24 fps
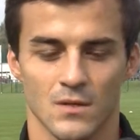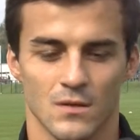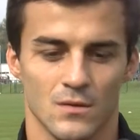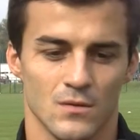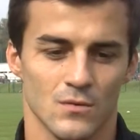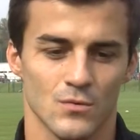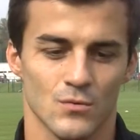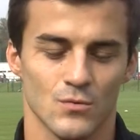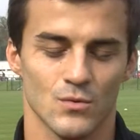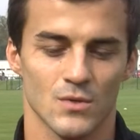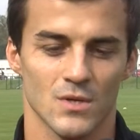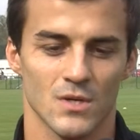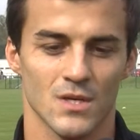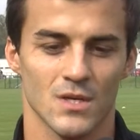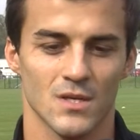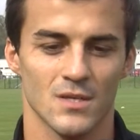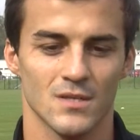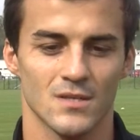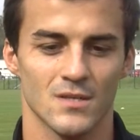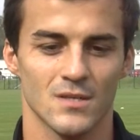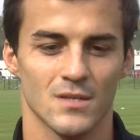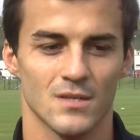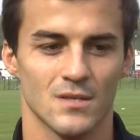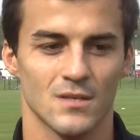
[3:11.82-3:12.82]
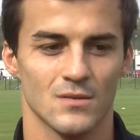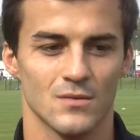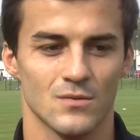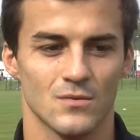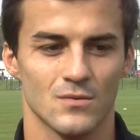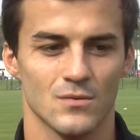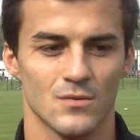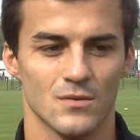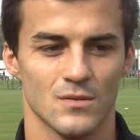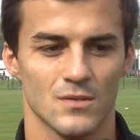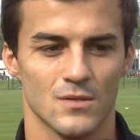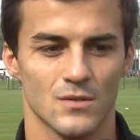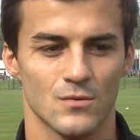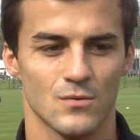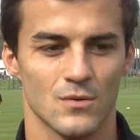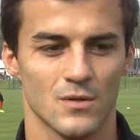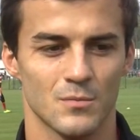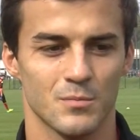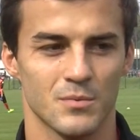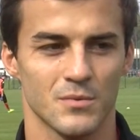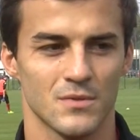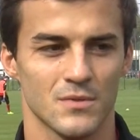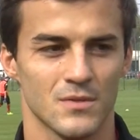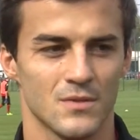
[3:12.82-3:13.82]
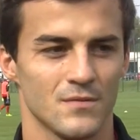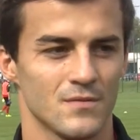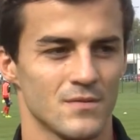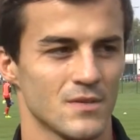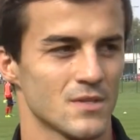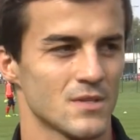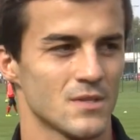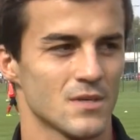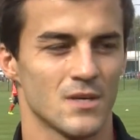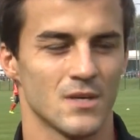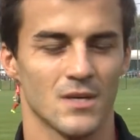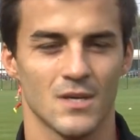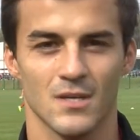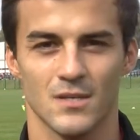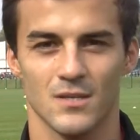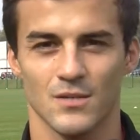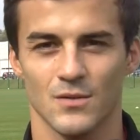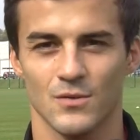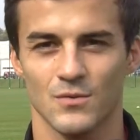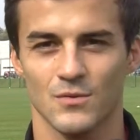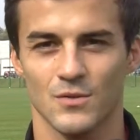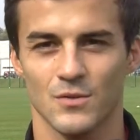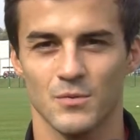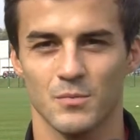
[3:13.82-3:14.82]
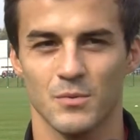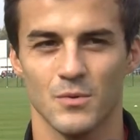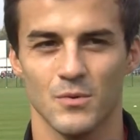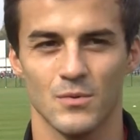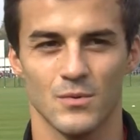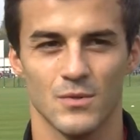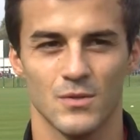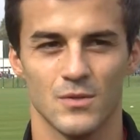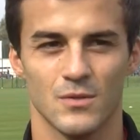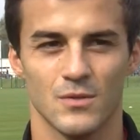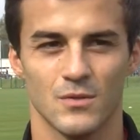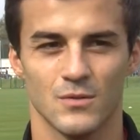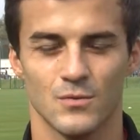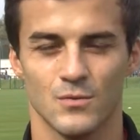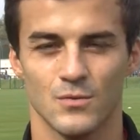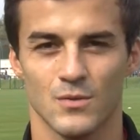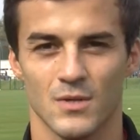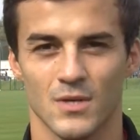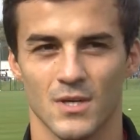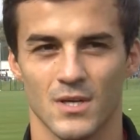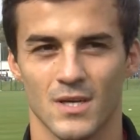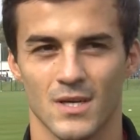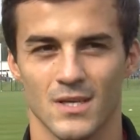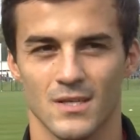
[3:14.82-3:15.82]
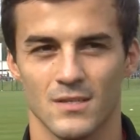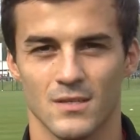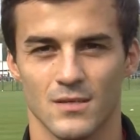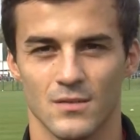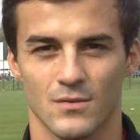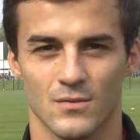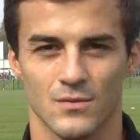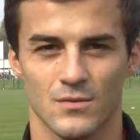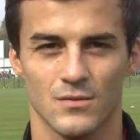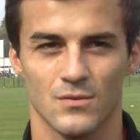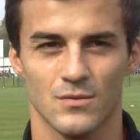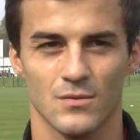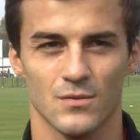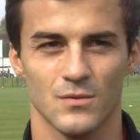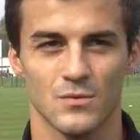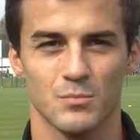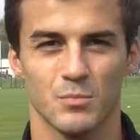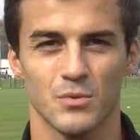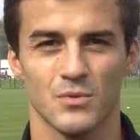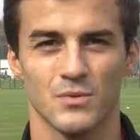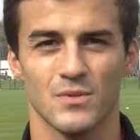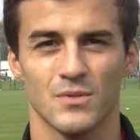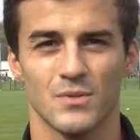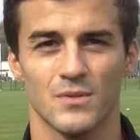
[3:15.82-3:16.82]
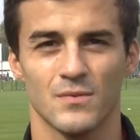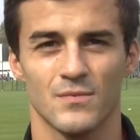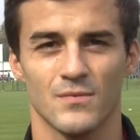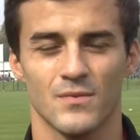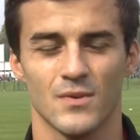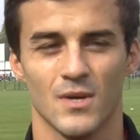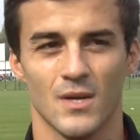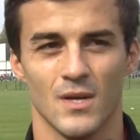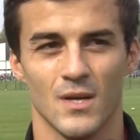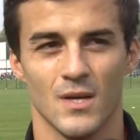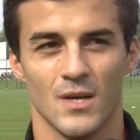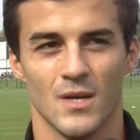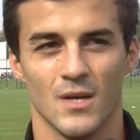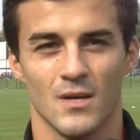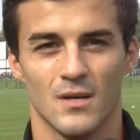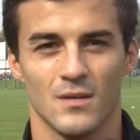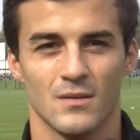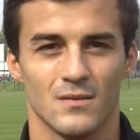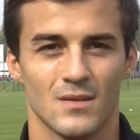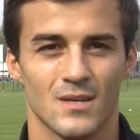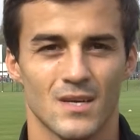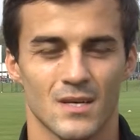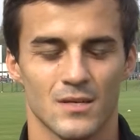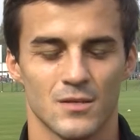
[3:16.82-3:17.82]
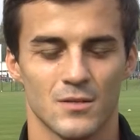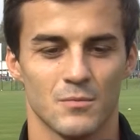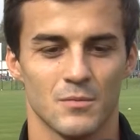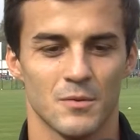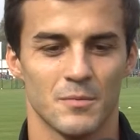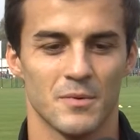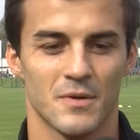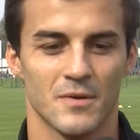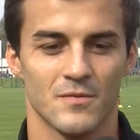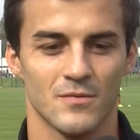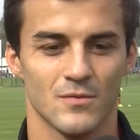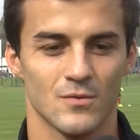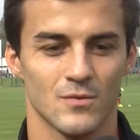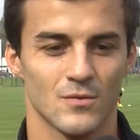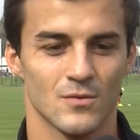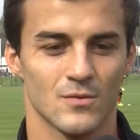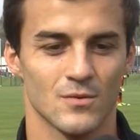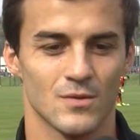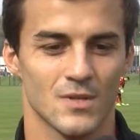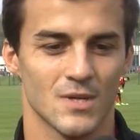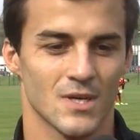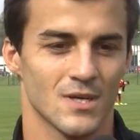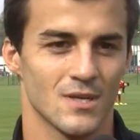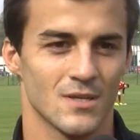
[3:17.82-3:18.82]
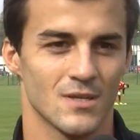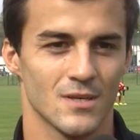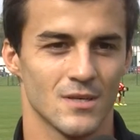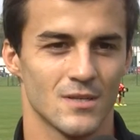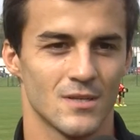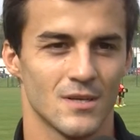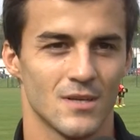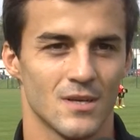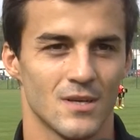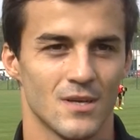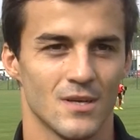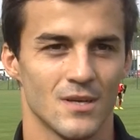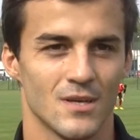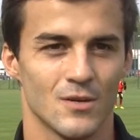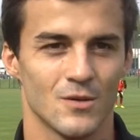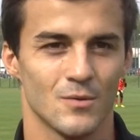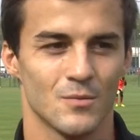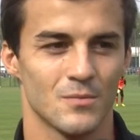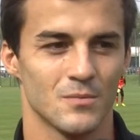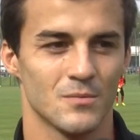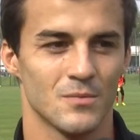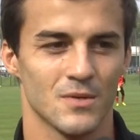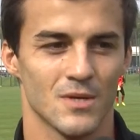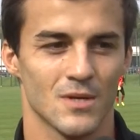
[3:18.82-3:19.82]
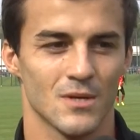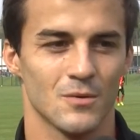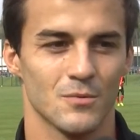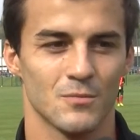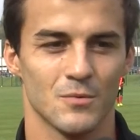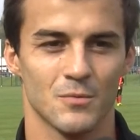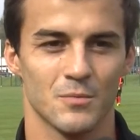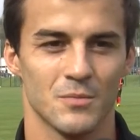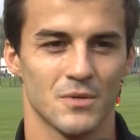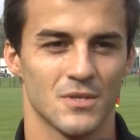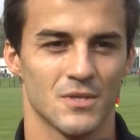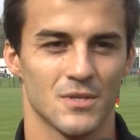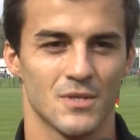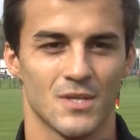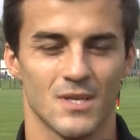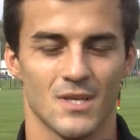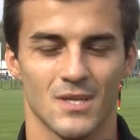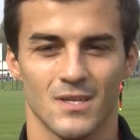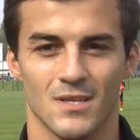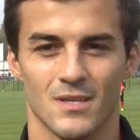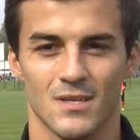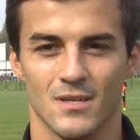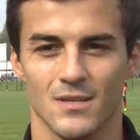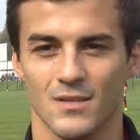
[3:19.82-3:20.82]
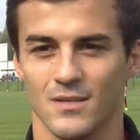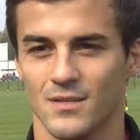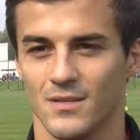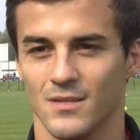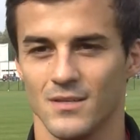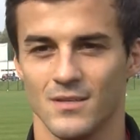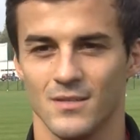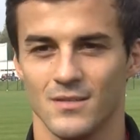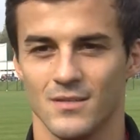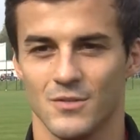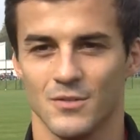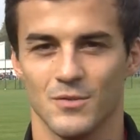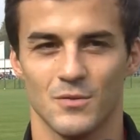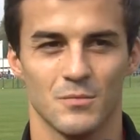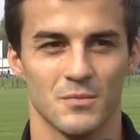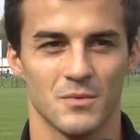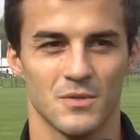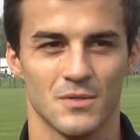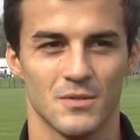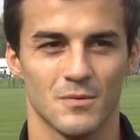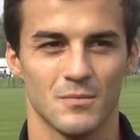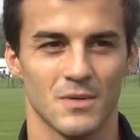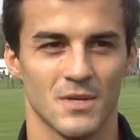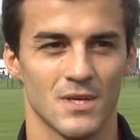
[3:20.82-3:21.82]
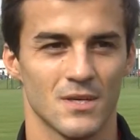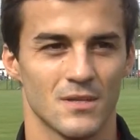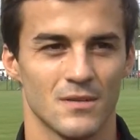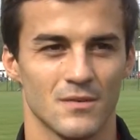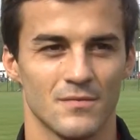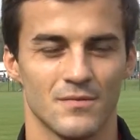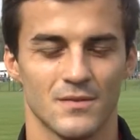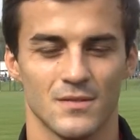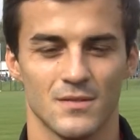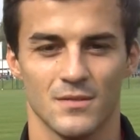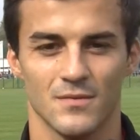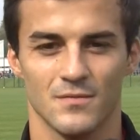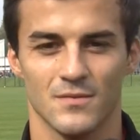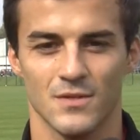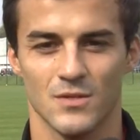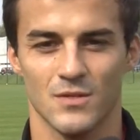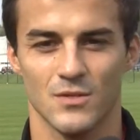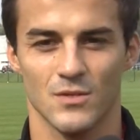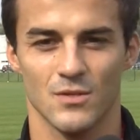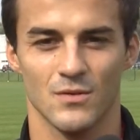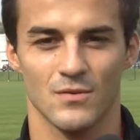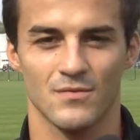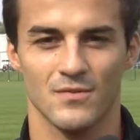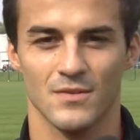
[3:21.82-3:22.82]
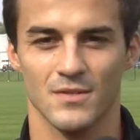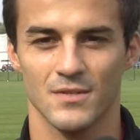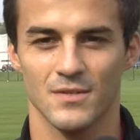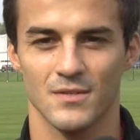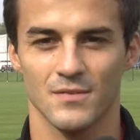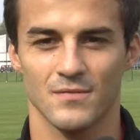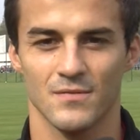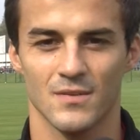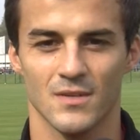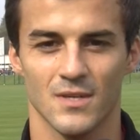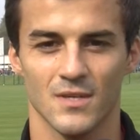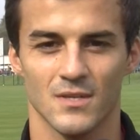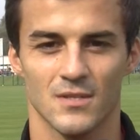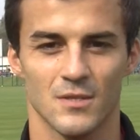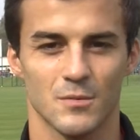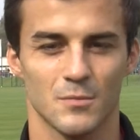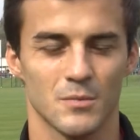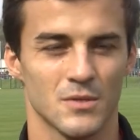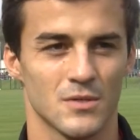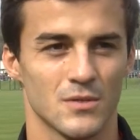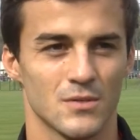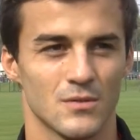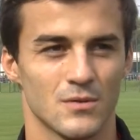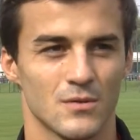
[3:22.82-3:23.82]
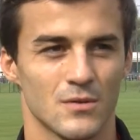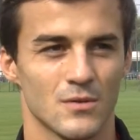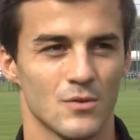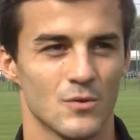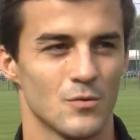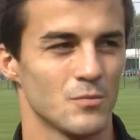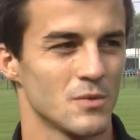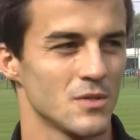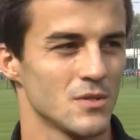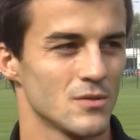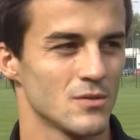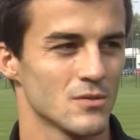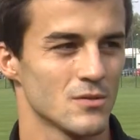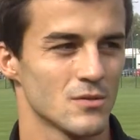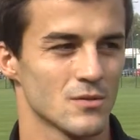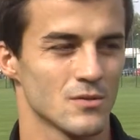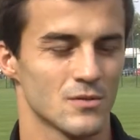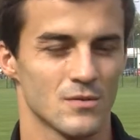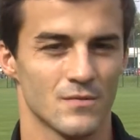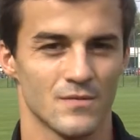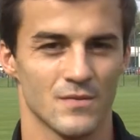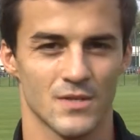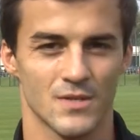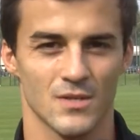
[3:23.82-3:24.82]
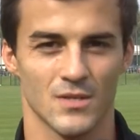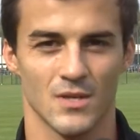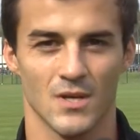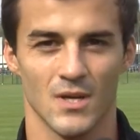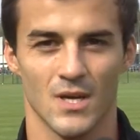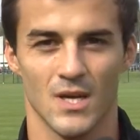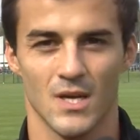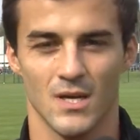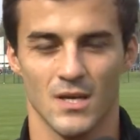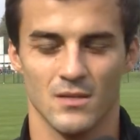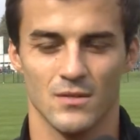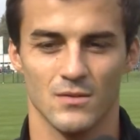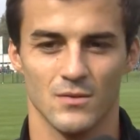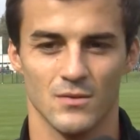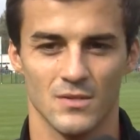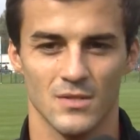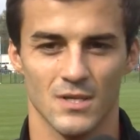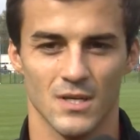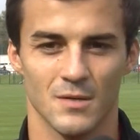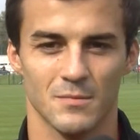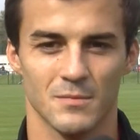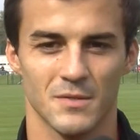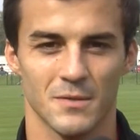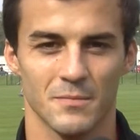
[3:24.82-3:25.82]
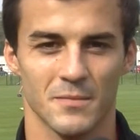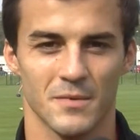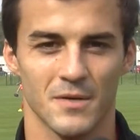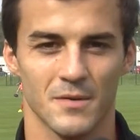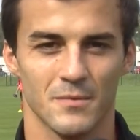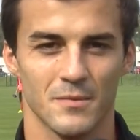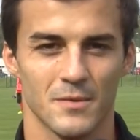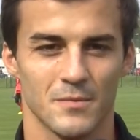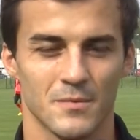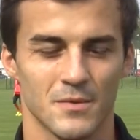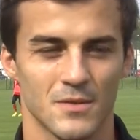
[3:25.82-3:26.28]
No, duża agresja no to jest akurat pozytywna cecha każdego zespołu. Jeśli jest duża agresja, to jest, to jest pozytyw każdy ma prawo do, do takiej taktyki, jaką, jaką ubierze trener i czy to będzie mega defensywna, czy ofensywna, trzeba się do tego umieć dostosować. No i z takim zamiarem tam